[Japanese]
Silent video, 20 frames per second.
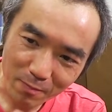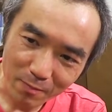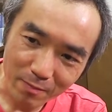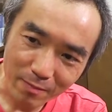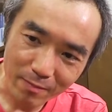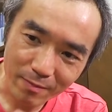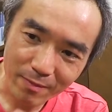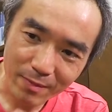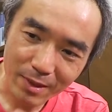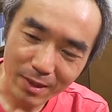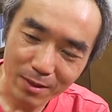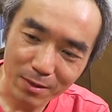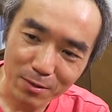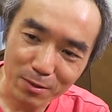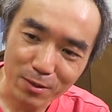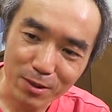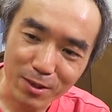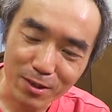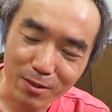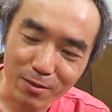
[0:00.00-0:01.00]
うん、
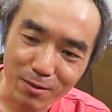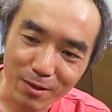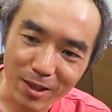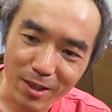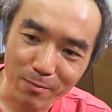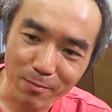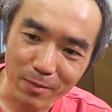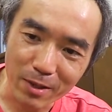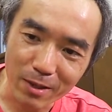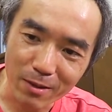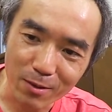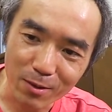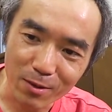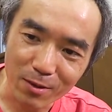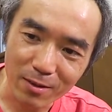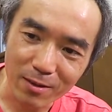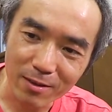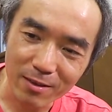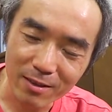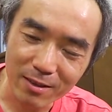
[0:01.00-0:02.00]
複数の連盟
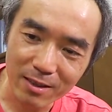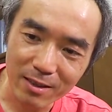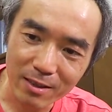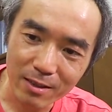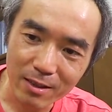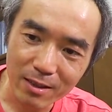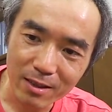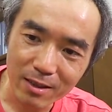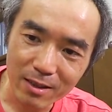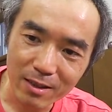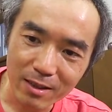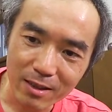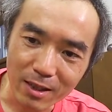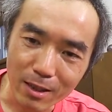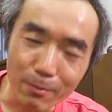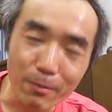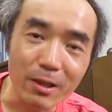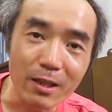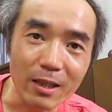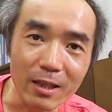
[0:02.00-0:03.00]
を
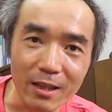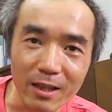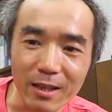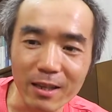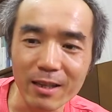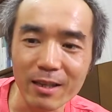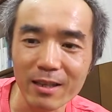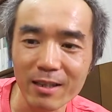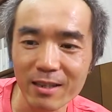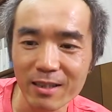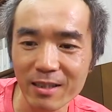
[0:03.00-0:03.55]
束ねて